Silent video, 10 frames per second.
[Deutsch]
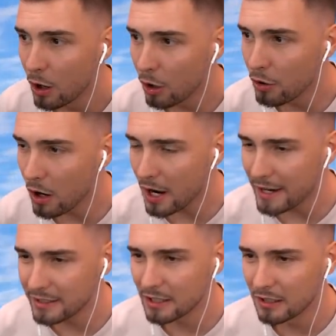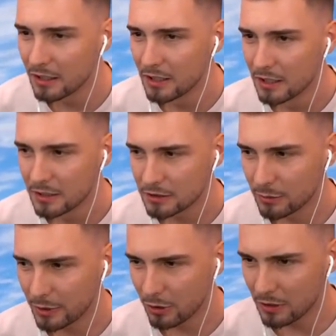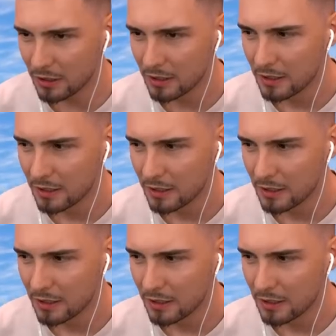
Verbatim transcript: Und noch eine. So, mal gucken.